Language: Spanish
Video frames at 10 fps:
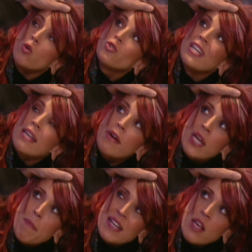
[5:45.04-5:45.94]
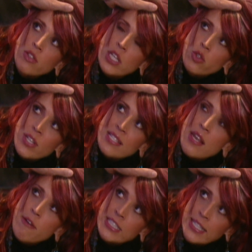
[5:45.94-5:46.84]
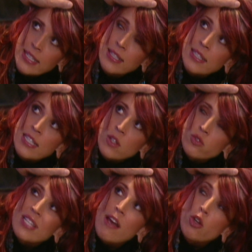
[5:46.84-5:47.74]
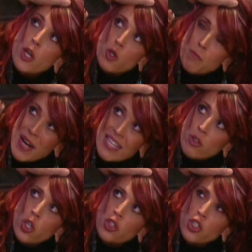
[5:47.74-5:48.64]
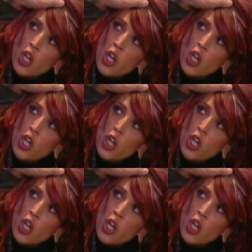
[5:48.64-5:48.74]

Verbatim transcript: ¿Usted sabe qué pasa donde Antonia se levante? ¿Usted sabe lo que nos pasa a nosotros? Sí,